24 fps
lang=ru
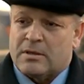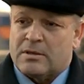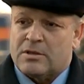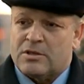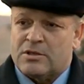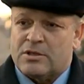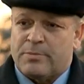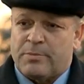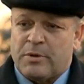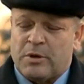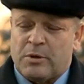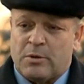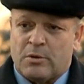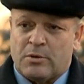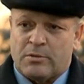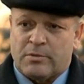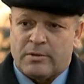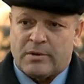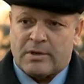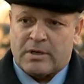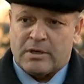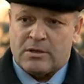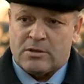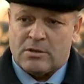даже
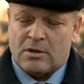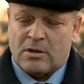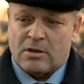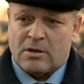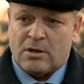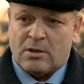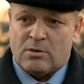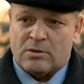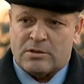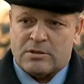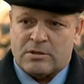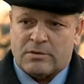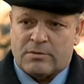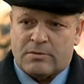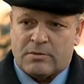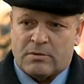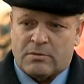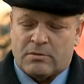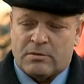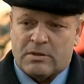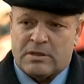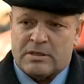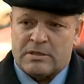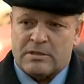приемных колодцев
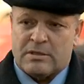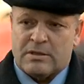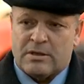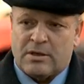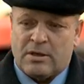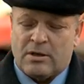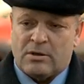у нас на